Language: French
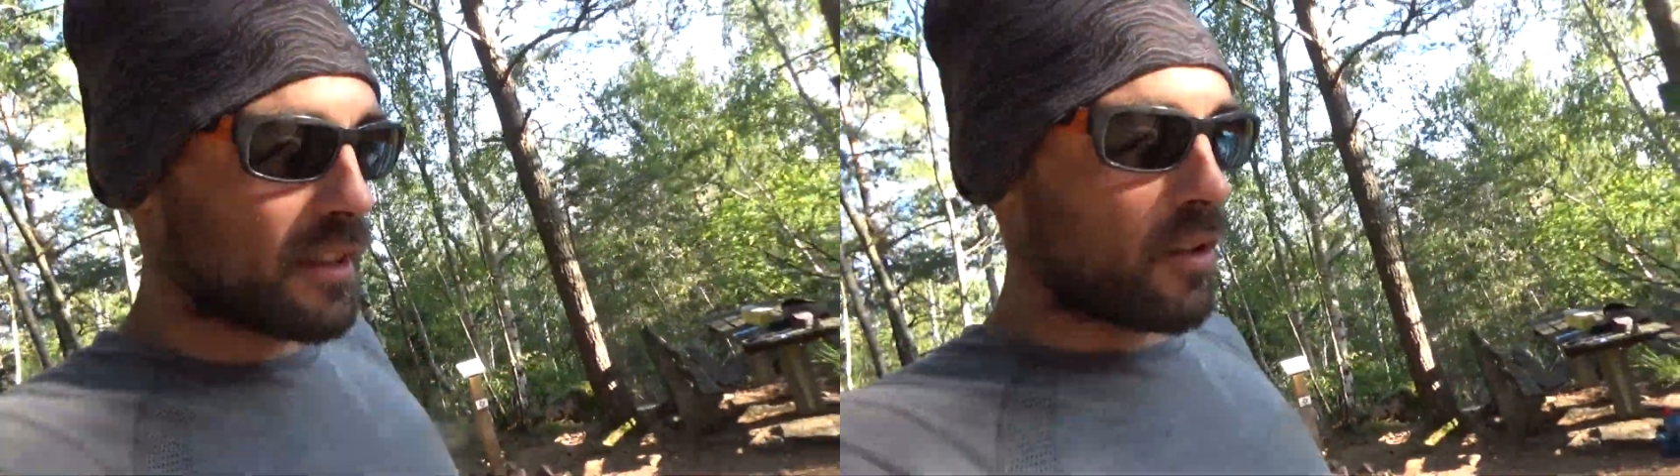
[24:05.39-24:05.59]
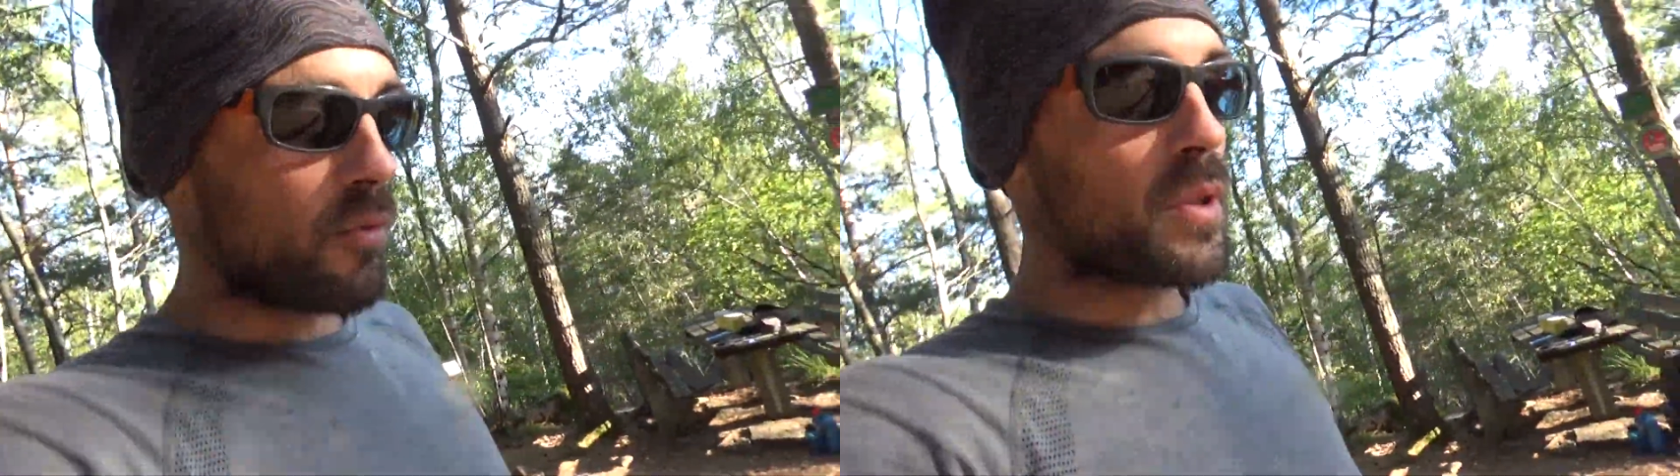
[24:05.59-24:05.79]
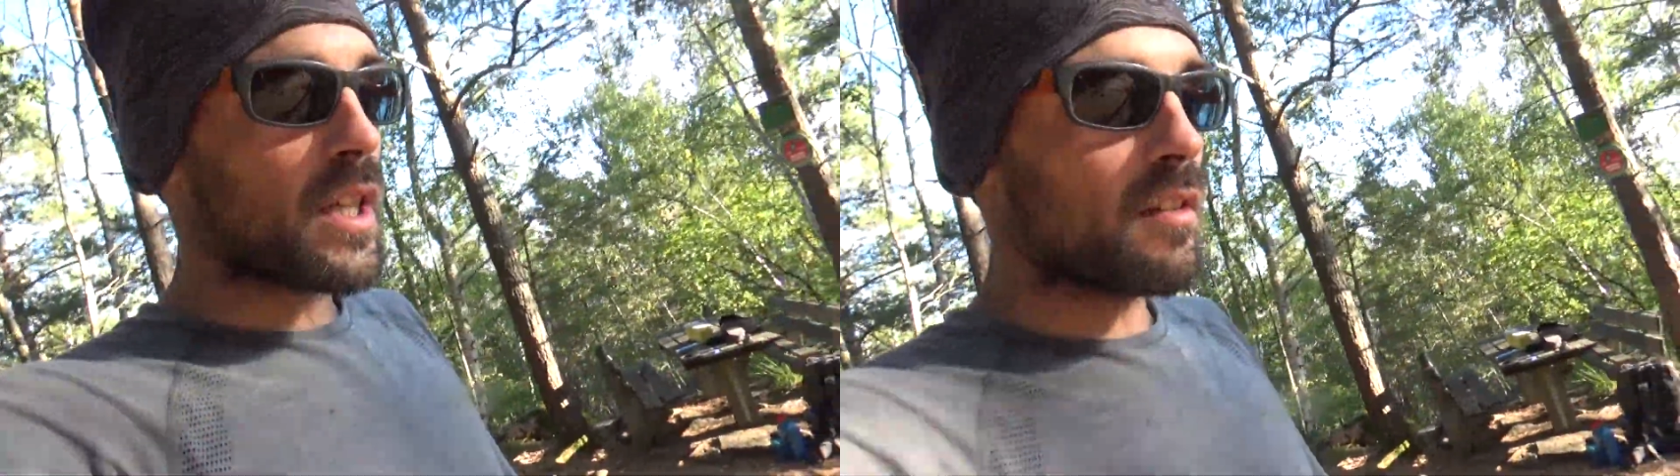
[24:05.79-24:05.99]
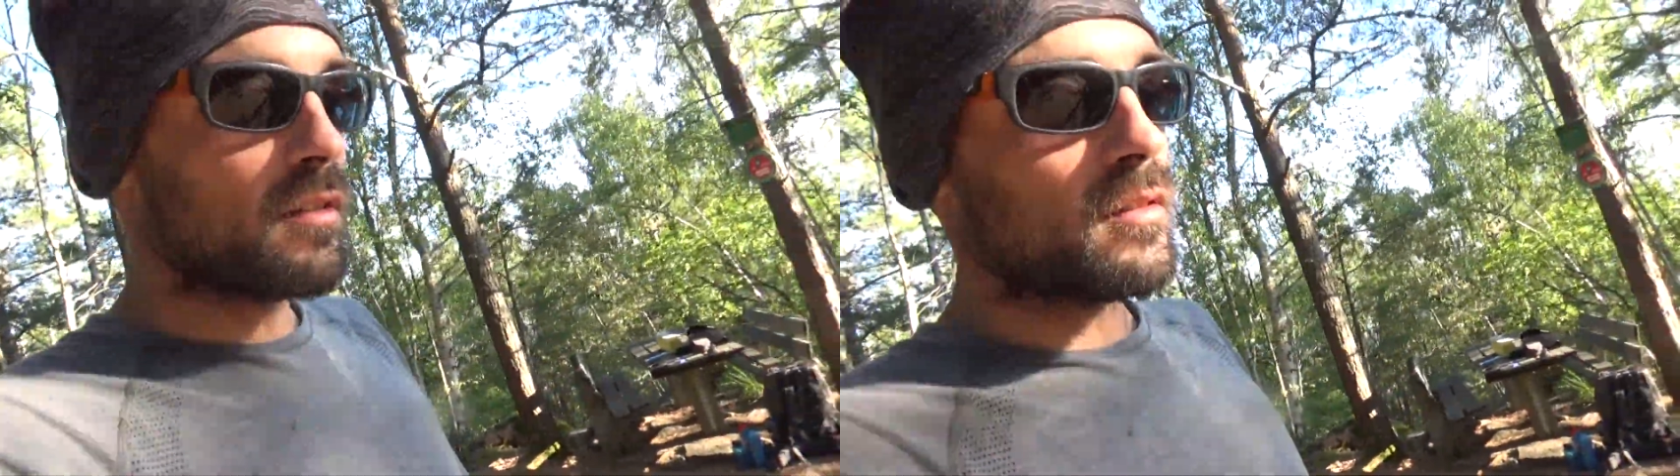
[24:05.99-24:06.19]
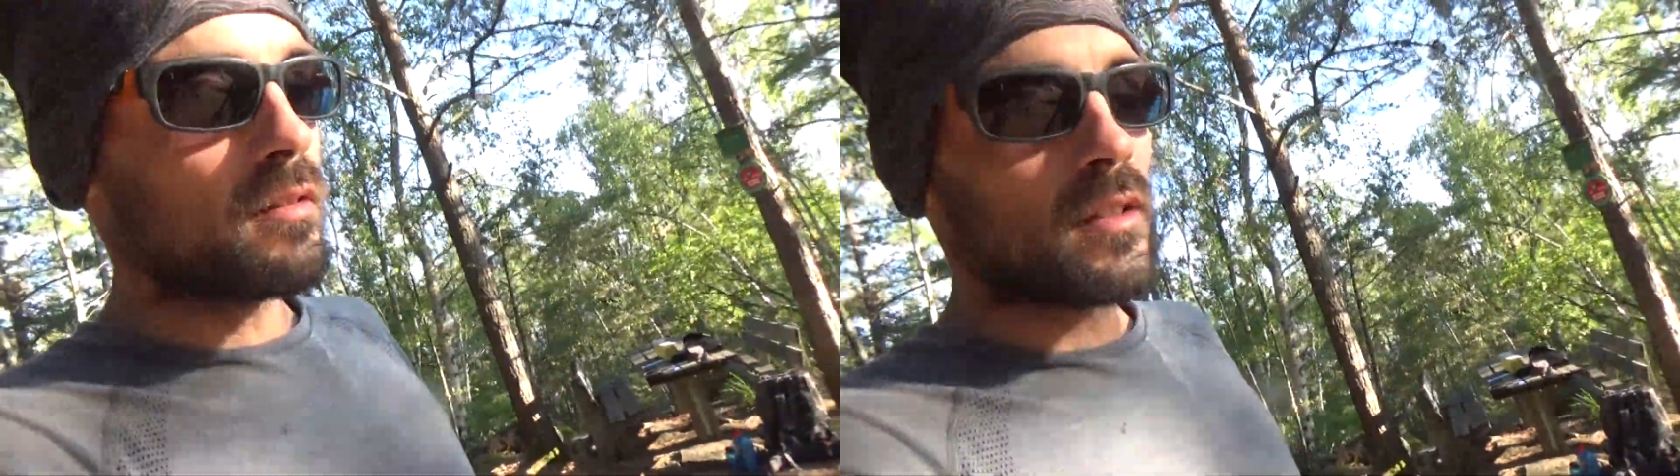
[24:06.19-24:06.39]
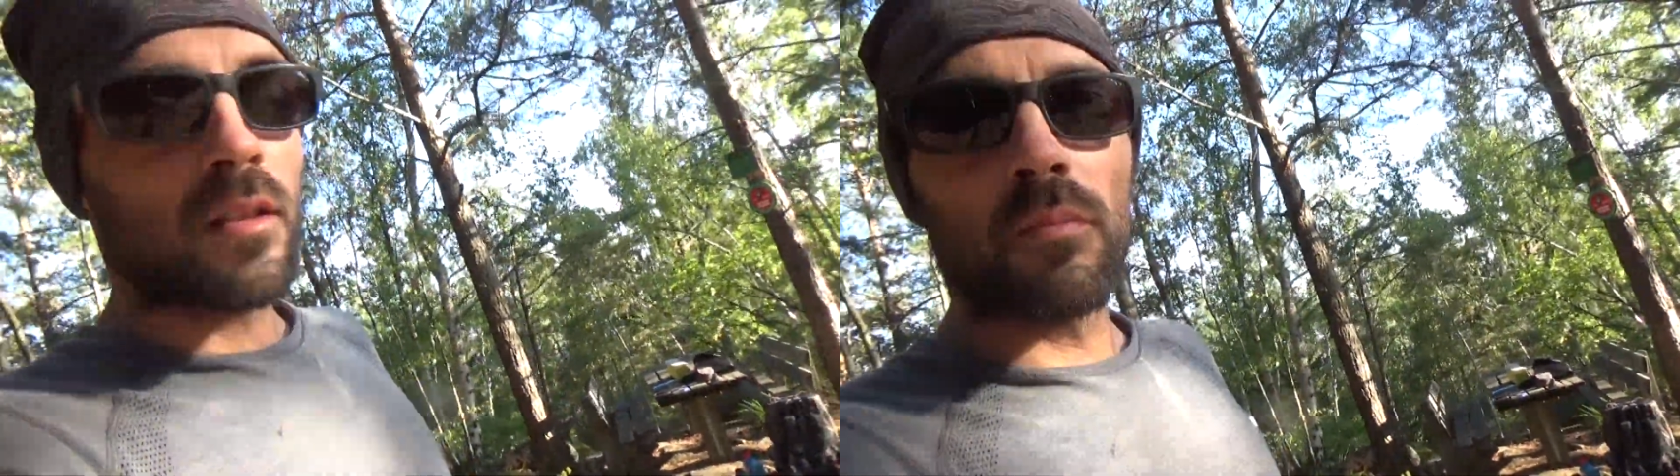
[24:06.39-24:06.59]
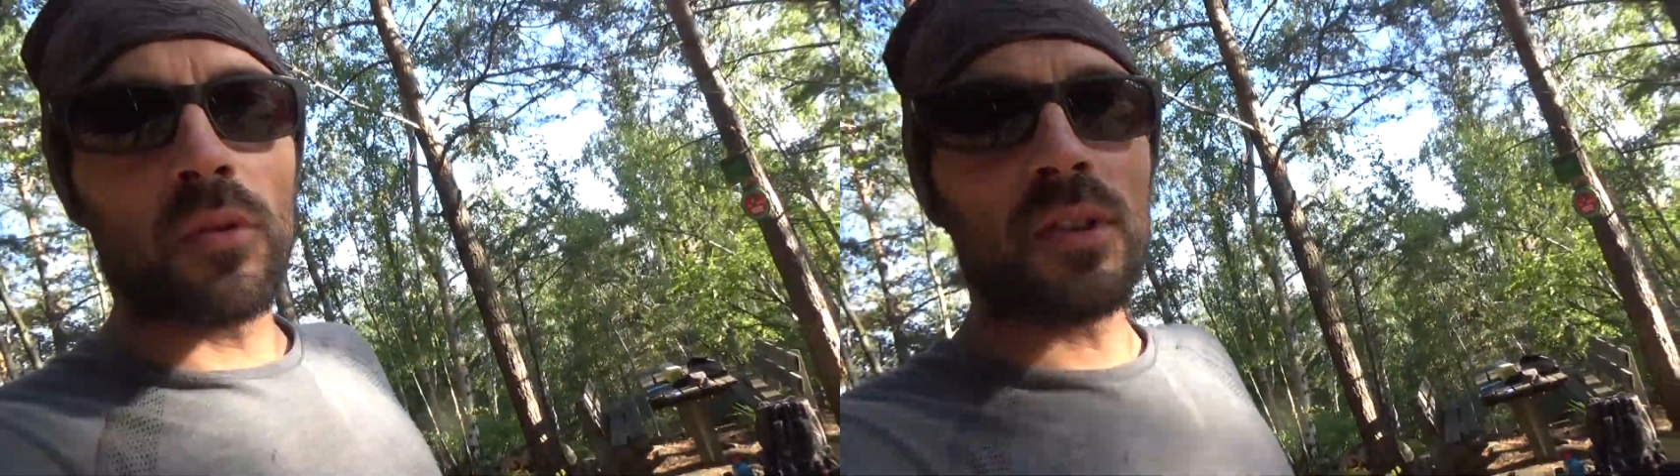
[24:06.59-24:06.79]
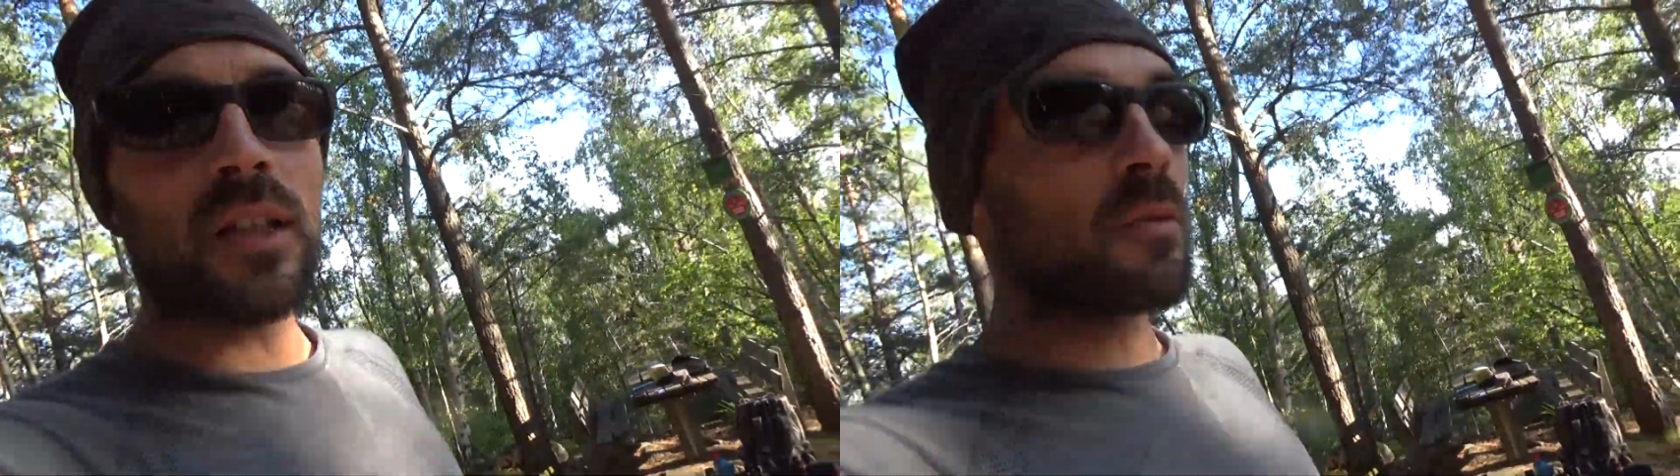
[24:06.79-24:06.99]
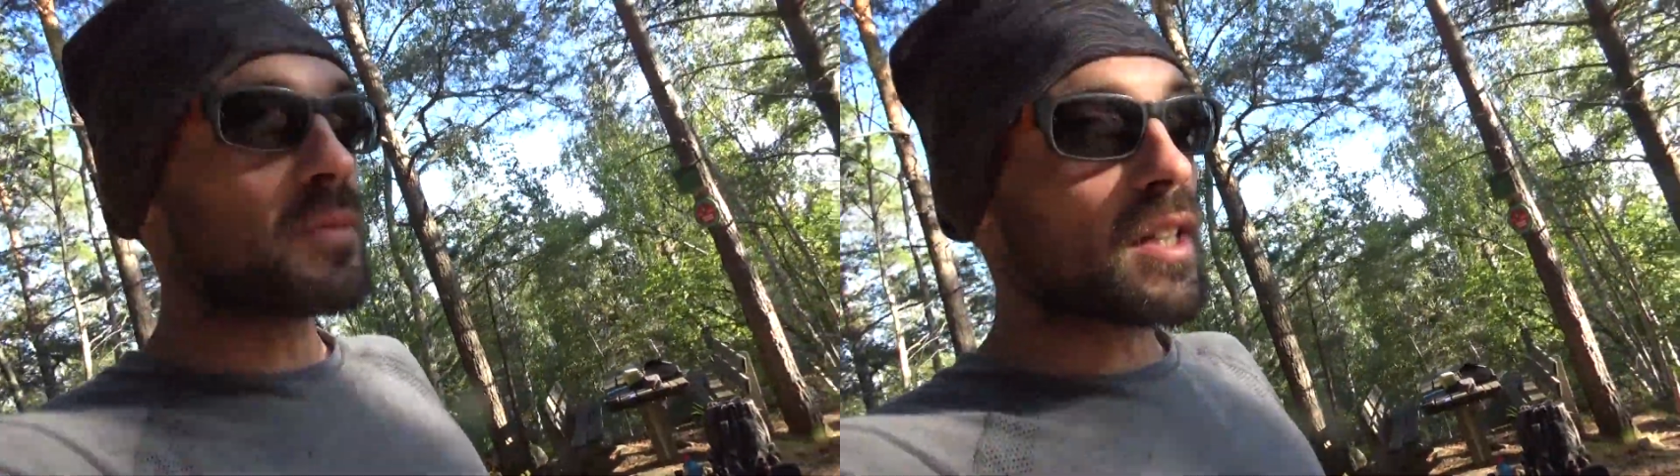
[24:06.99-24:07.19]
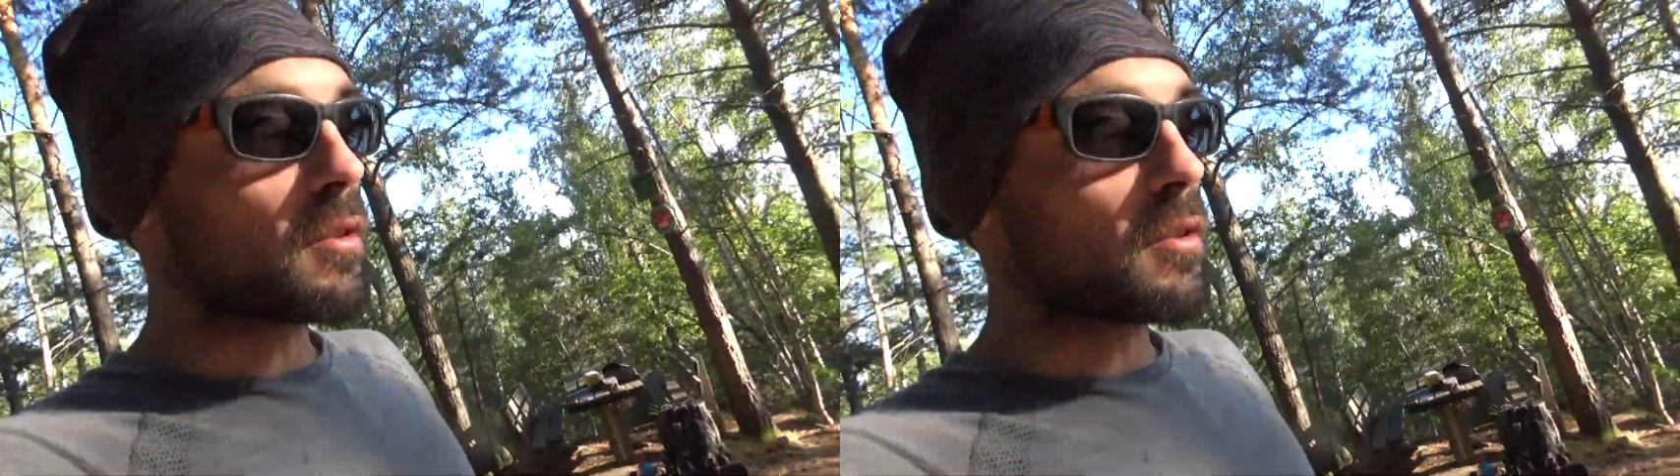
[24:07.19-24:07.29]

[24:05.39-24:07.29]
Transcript: en pierre posée euh, posé comme ça,